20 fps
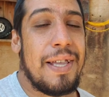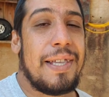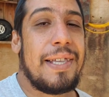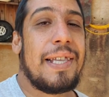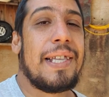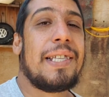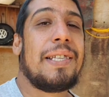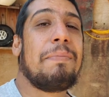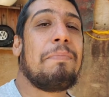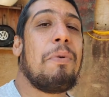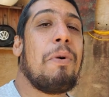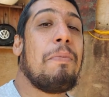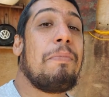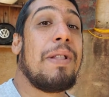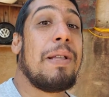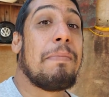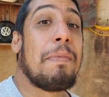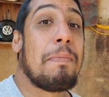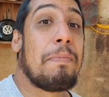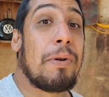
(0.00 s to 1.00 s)
E esse
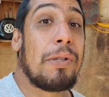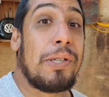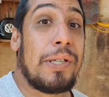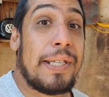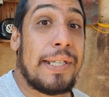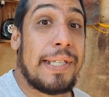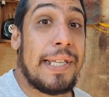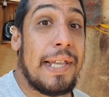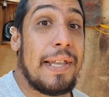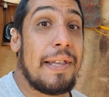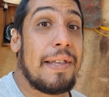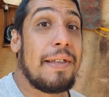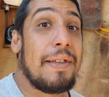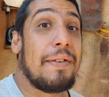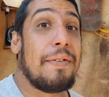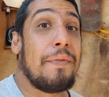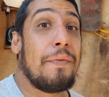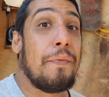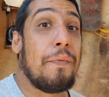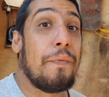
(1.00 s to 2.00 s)
problema pode ser
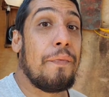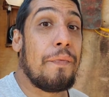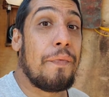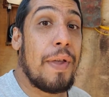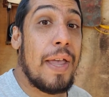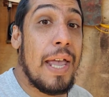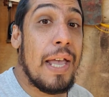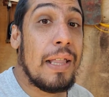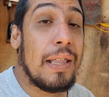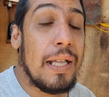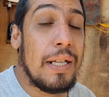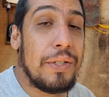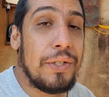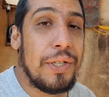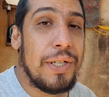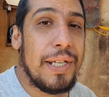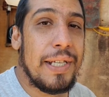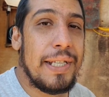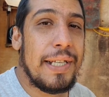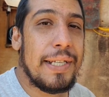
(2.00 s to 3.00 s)
vela de
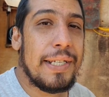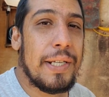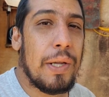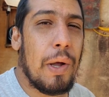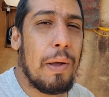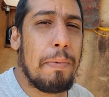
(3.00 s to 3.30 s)
ignição.